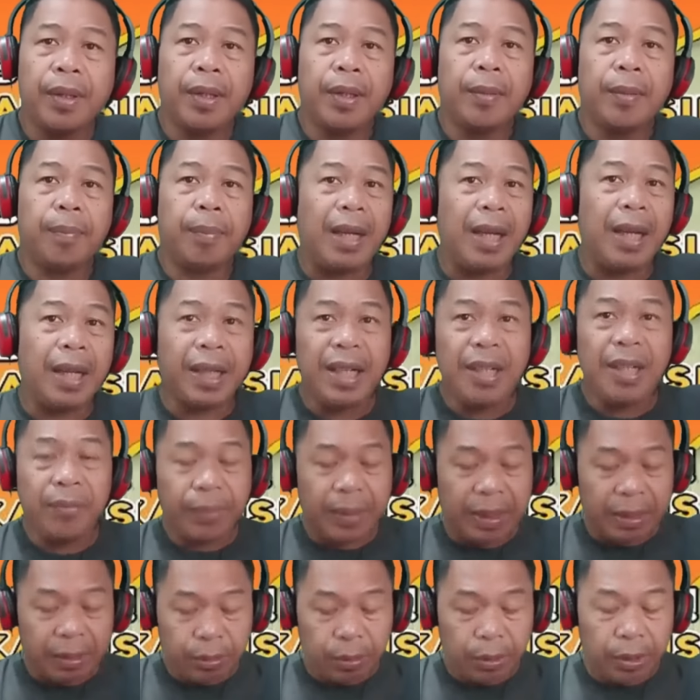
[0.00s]
malaking
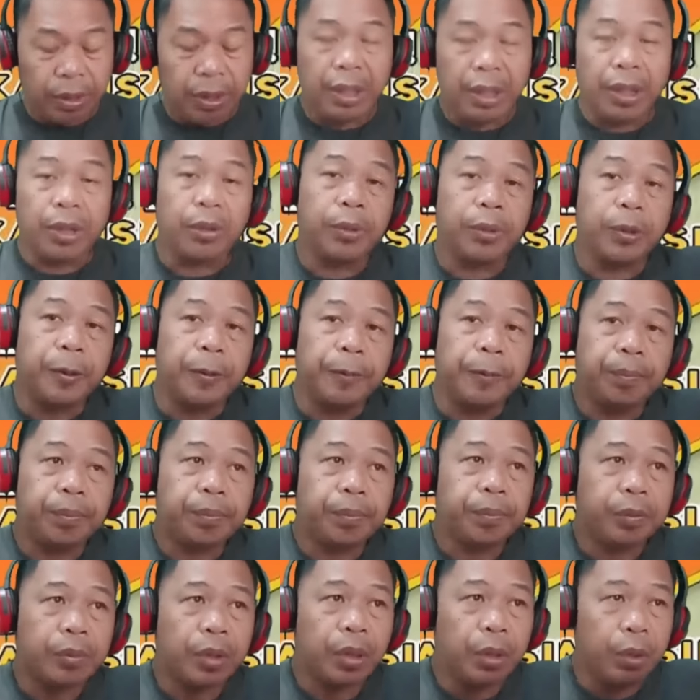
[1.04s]
factor dito
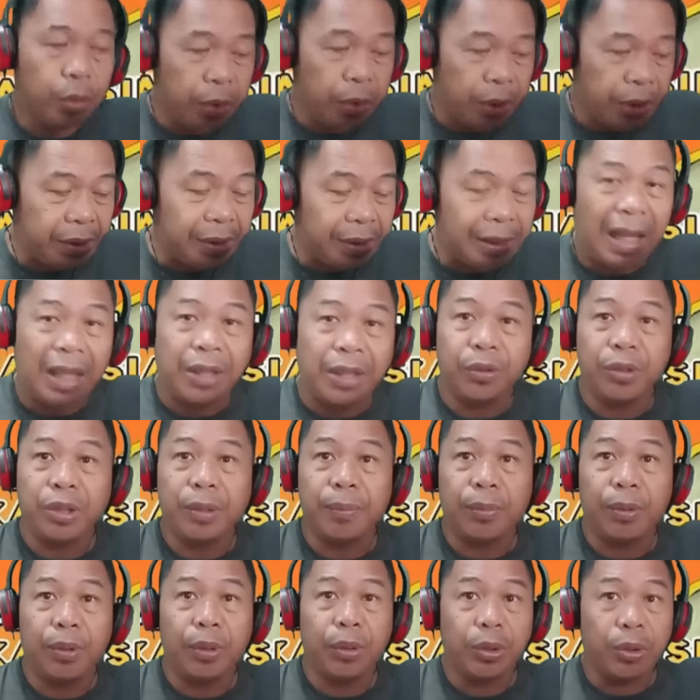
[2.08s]
yung estado ni
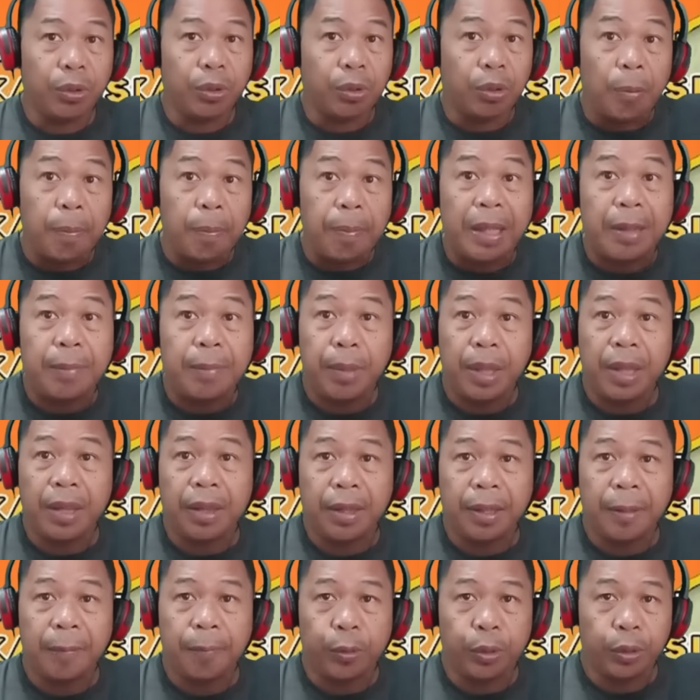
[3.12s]
Bong, yung commitment
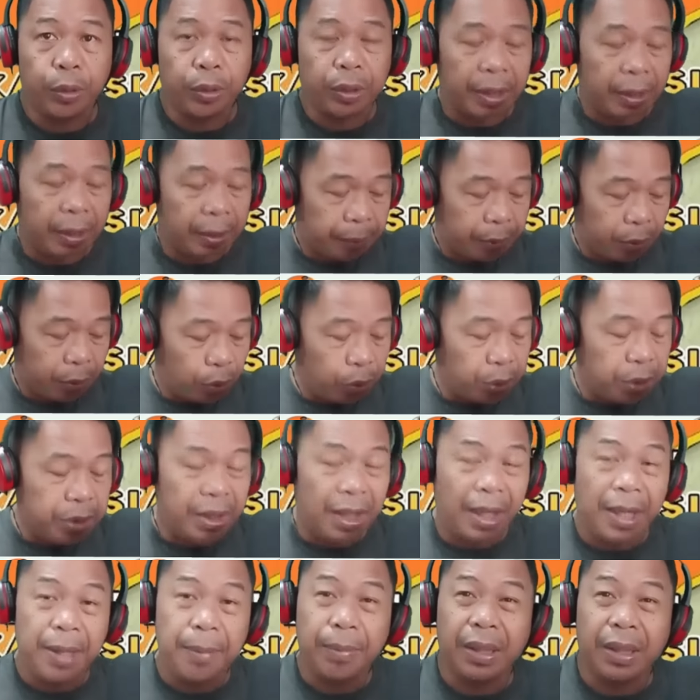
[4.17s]
ni Bong na kung
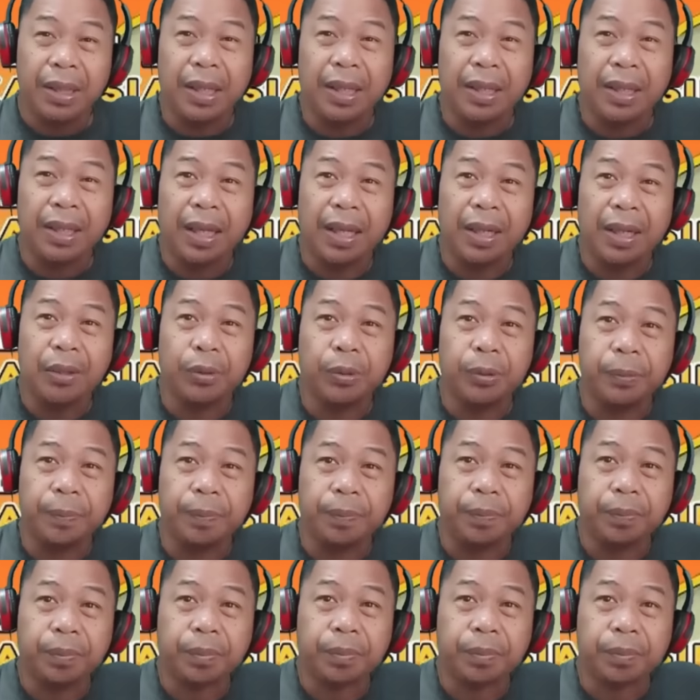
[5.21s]
siya ay mananalo,
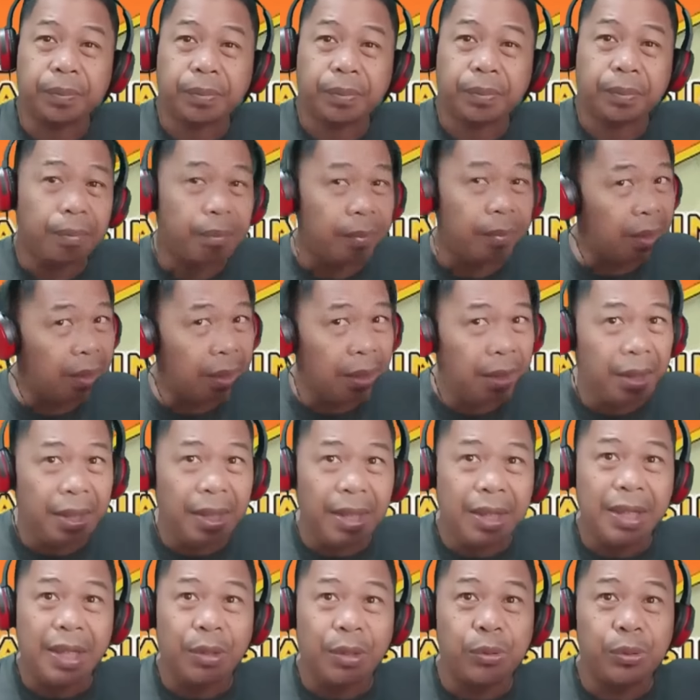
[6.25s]
hindi
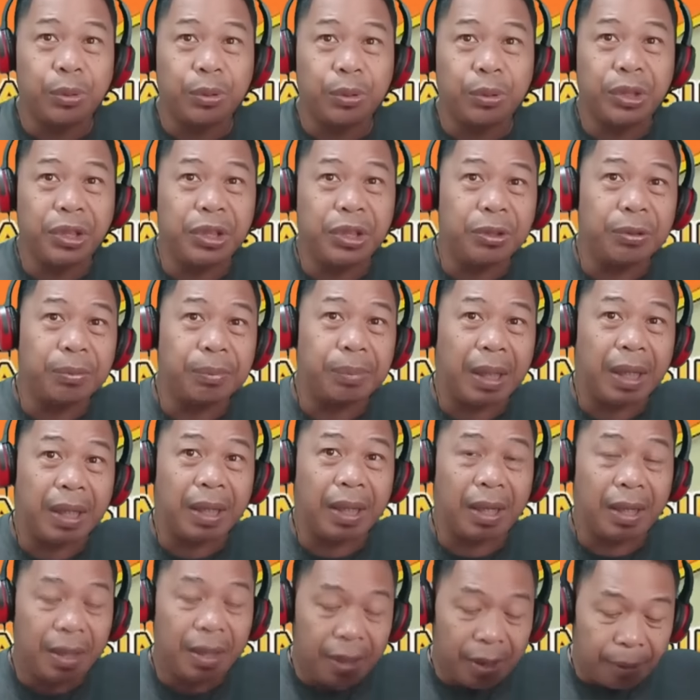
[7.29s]
niya kukunin yung pera
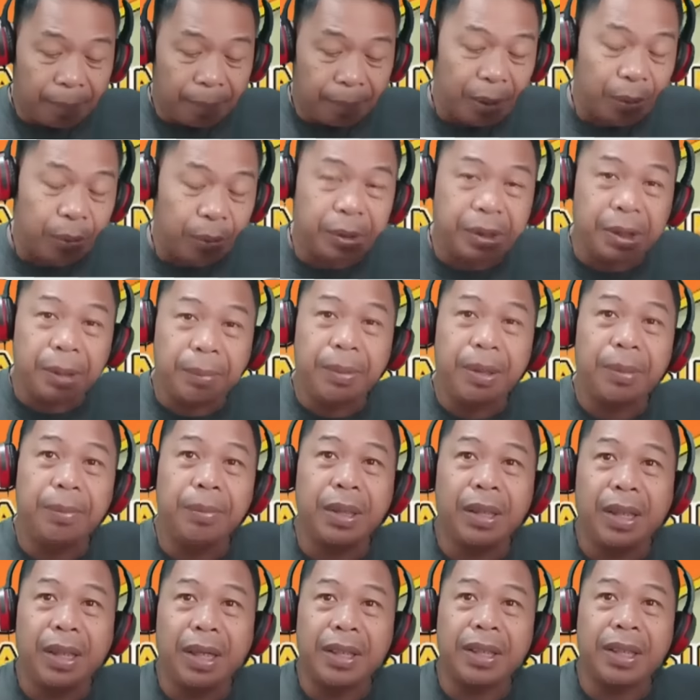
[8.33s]
bagkus
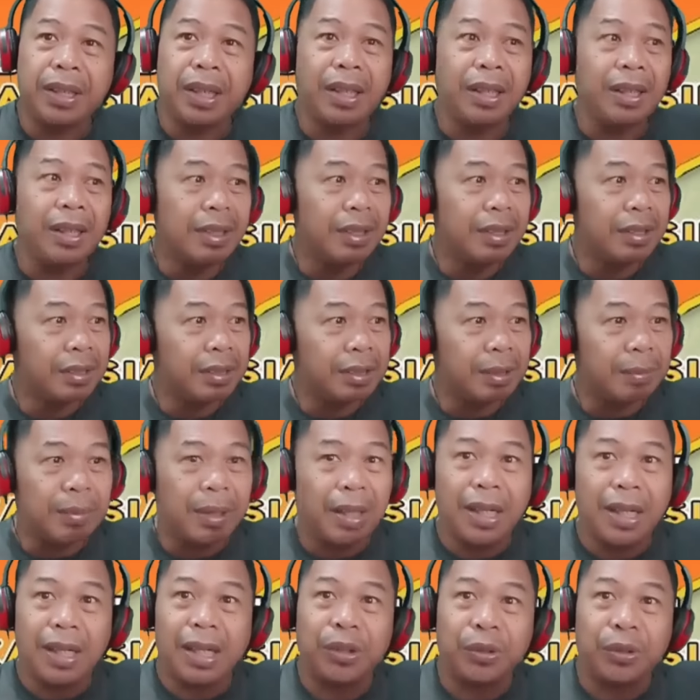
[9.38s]
ibibigay niya sa
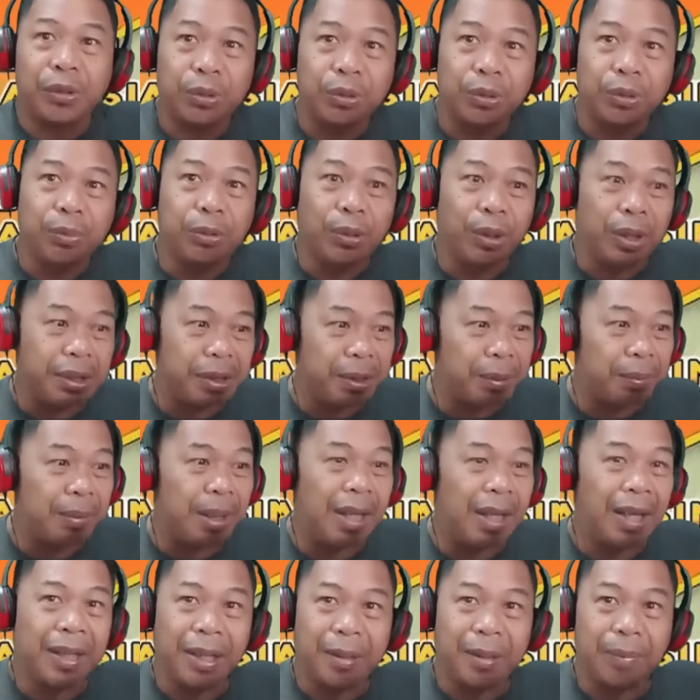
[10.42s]
mga katutubo at sa
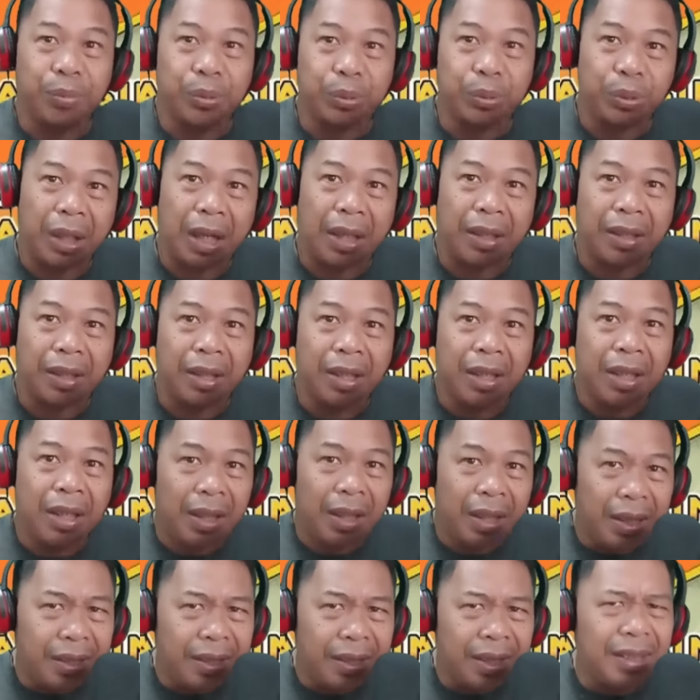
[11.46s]
bahay ampunan.
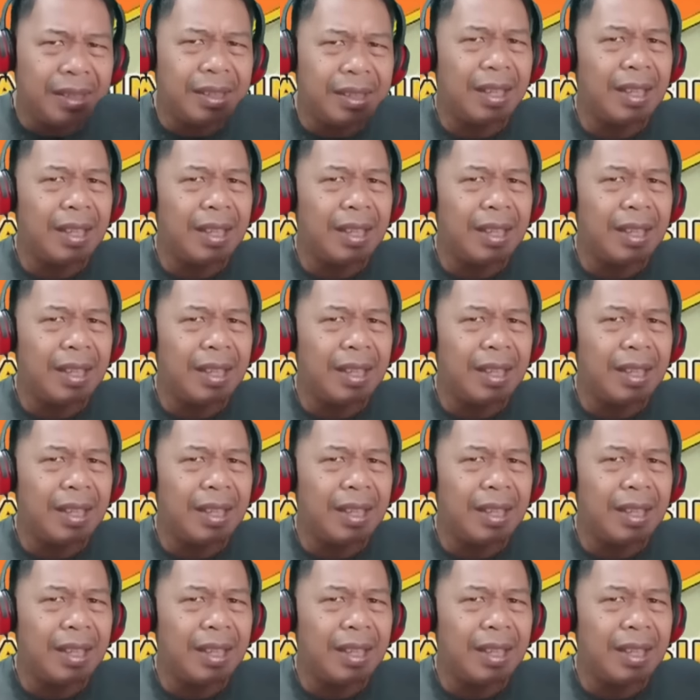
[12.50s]
Isa sa